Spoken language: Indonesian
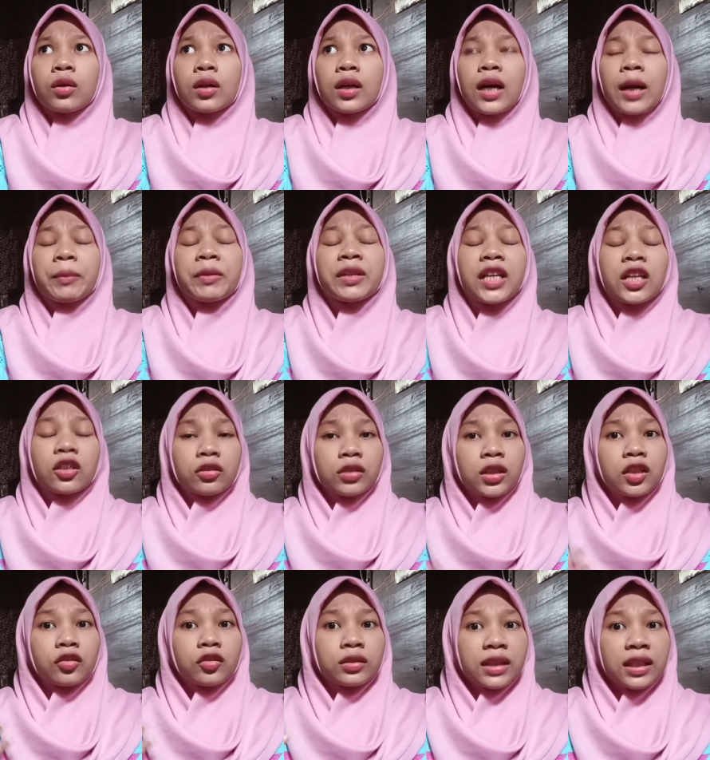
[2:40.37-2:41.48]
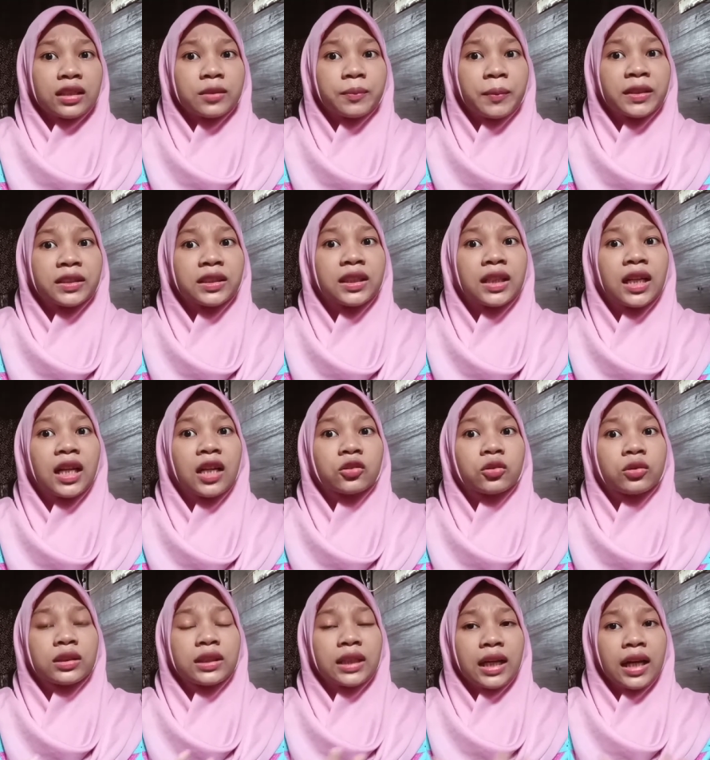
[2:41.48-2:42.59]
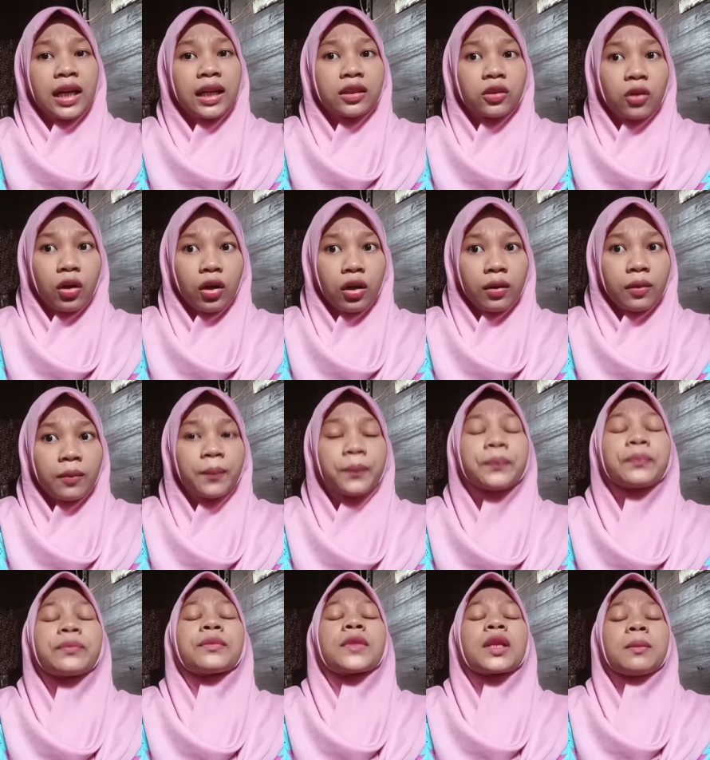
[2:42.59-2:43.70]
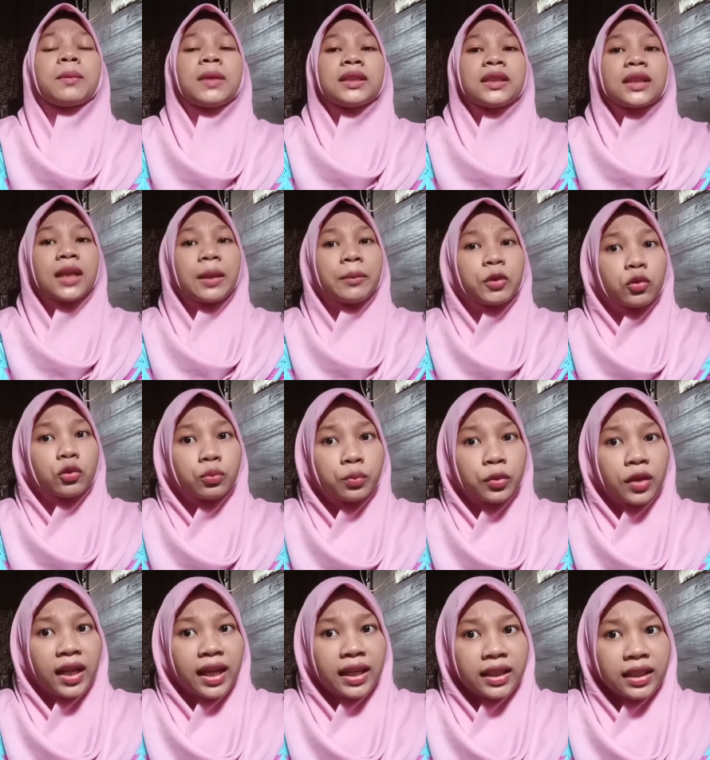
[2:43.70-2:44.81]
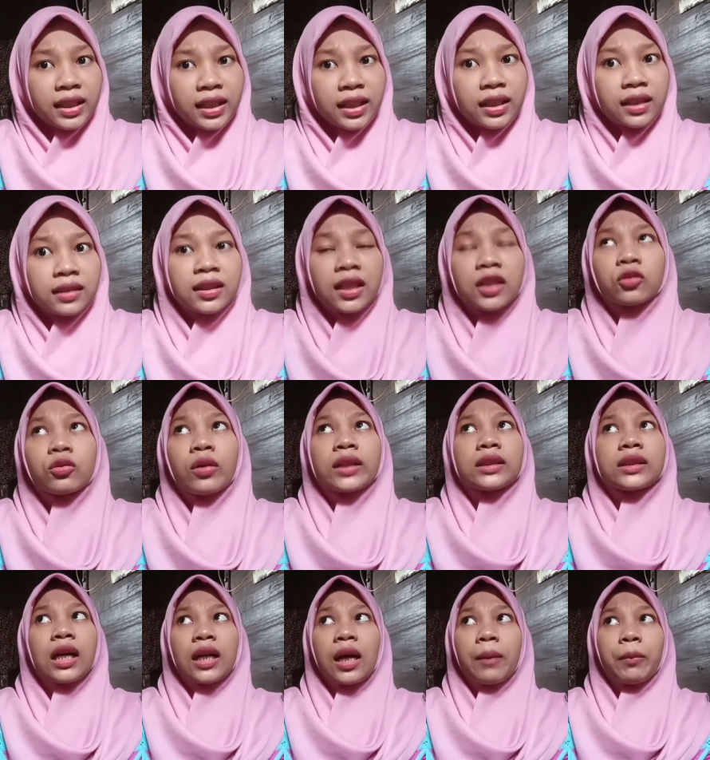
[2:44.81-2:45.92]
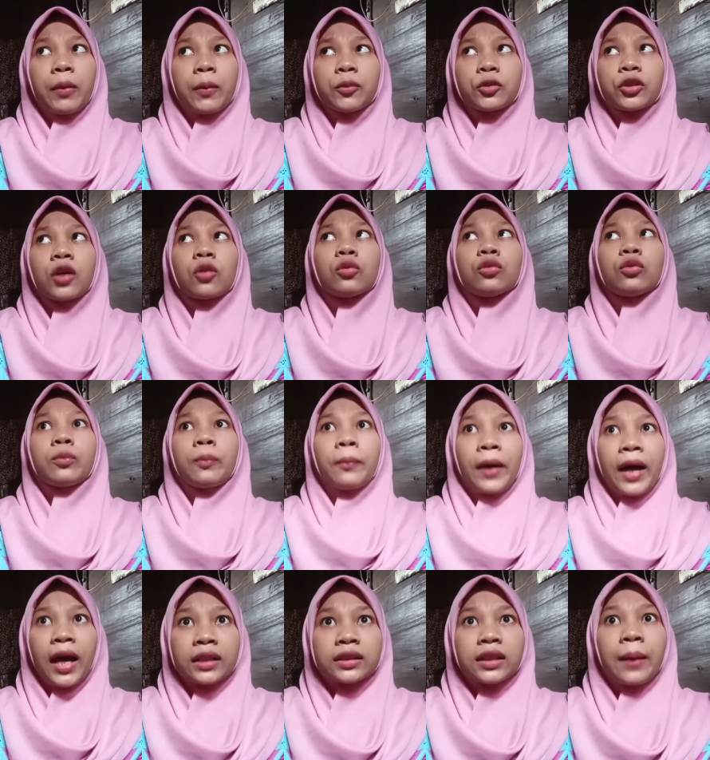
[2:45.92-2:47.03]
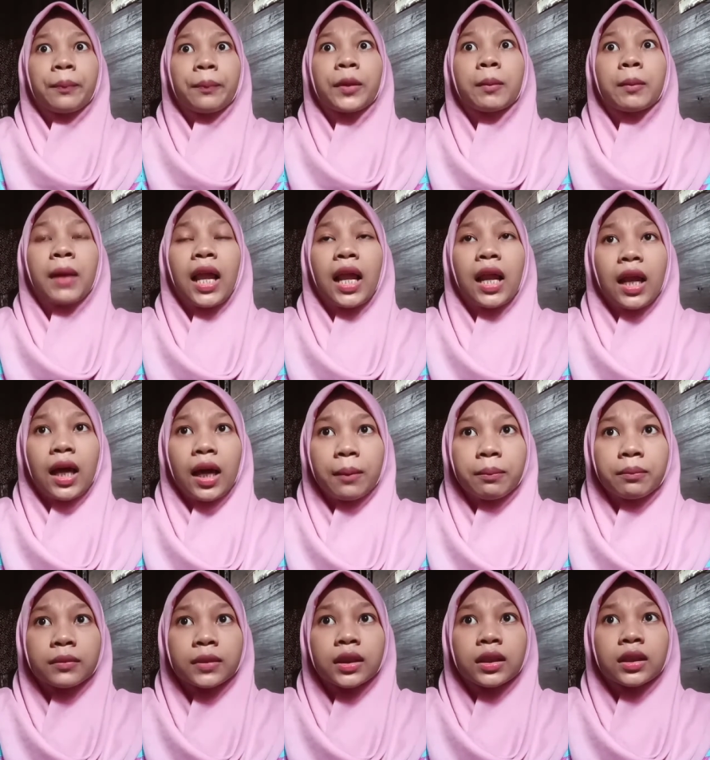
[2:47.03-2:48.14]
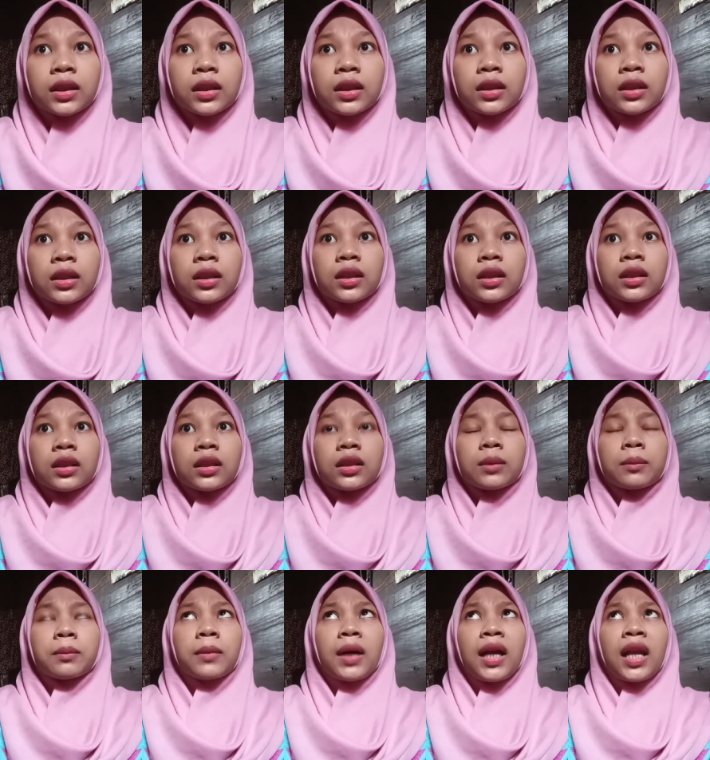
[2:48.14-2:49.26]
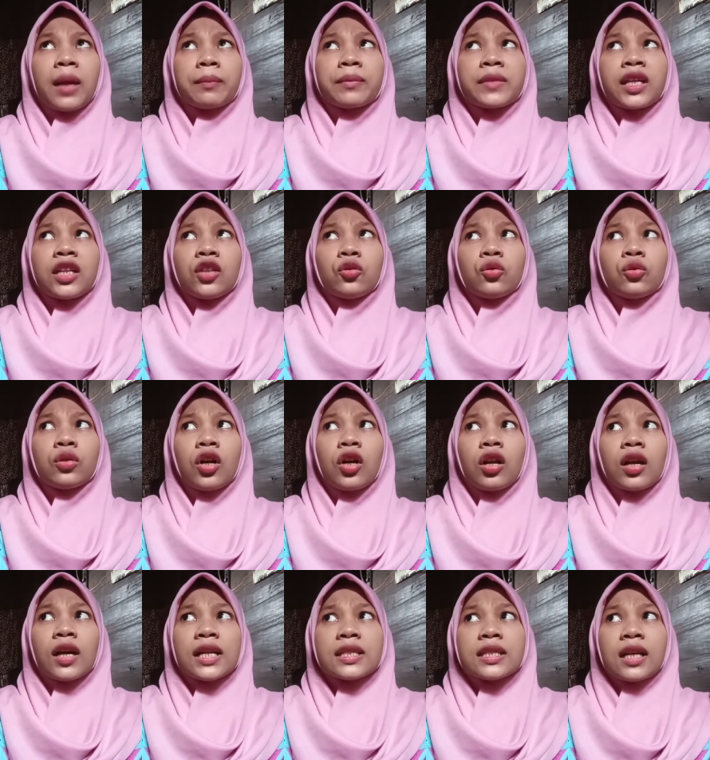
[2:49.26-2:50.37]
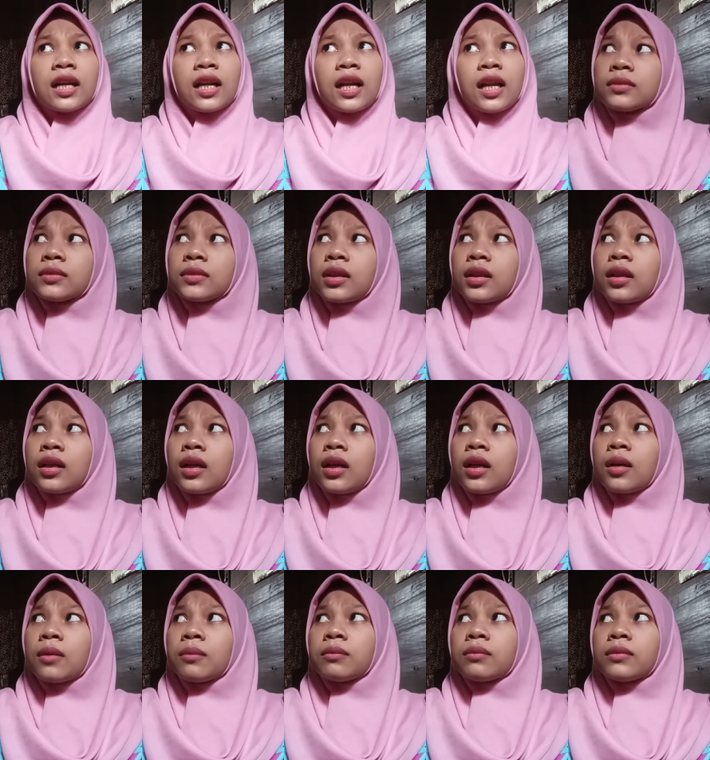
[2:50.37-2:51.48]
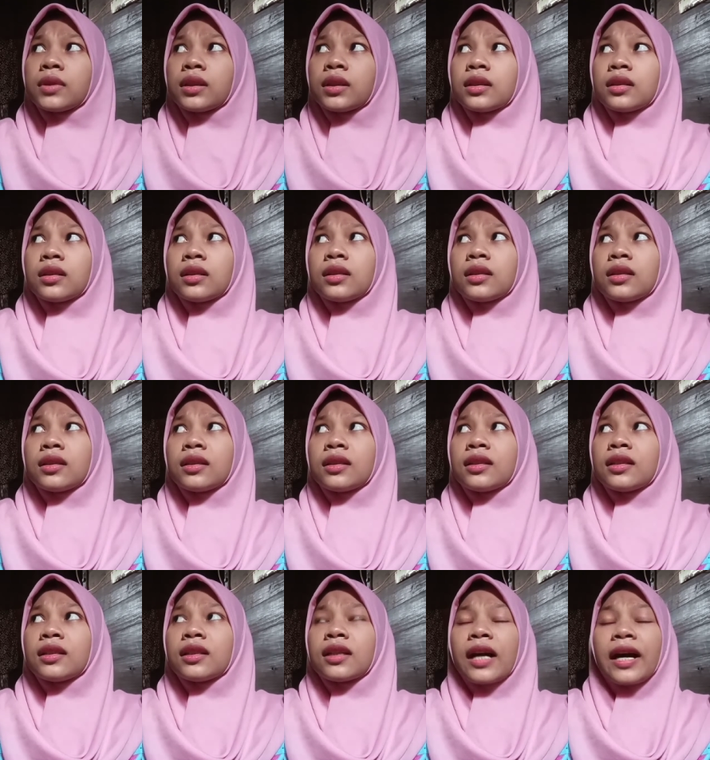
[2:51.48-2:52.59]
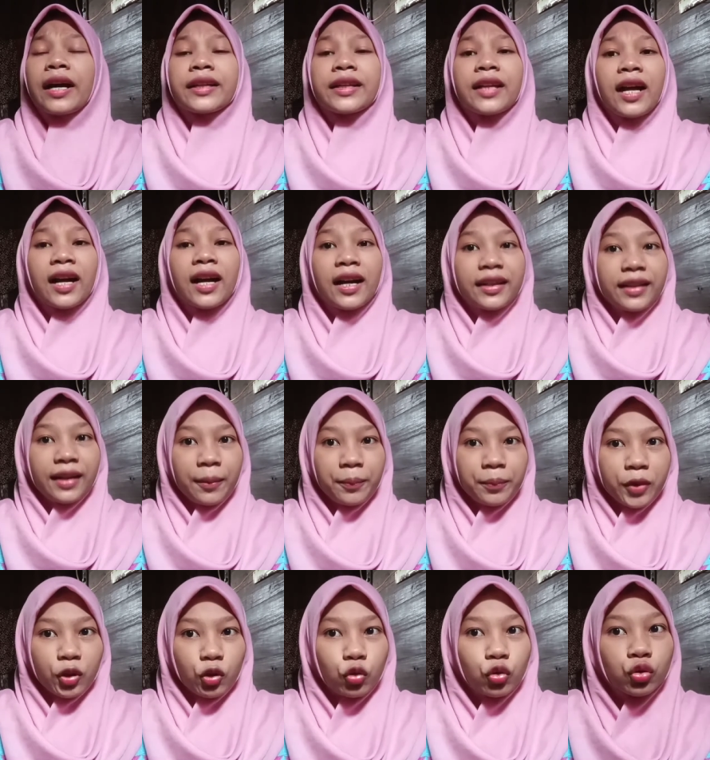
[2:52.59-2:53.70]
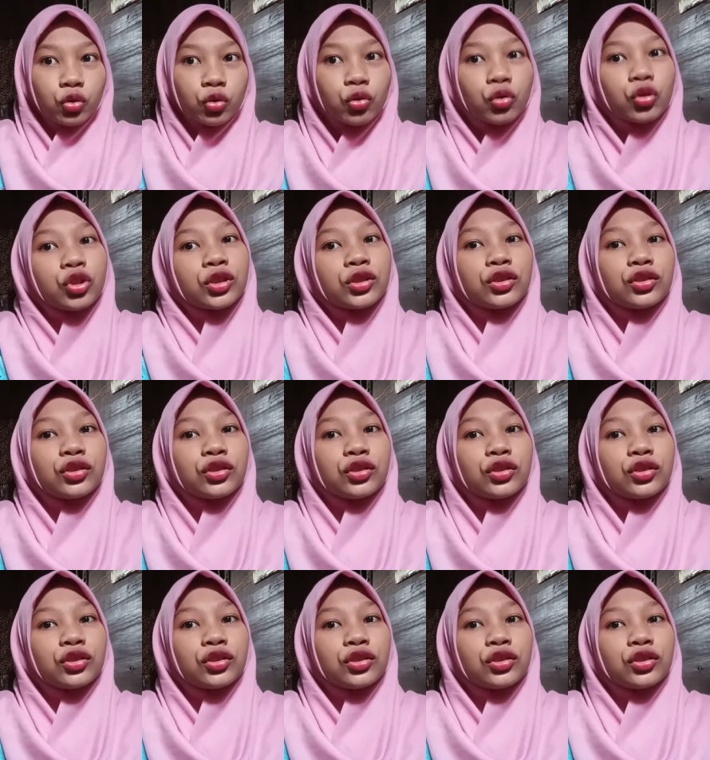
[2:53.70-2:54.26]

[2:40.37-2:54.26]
kami naruh-naruh tas pasti nggak langsung cerah dong pasti kami kumpul lagi entah itu acara apapun aku lupa sampai malam malamnya itu kalau nggak salah mengadakan api unggun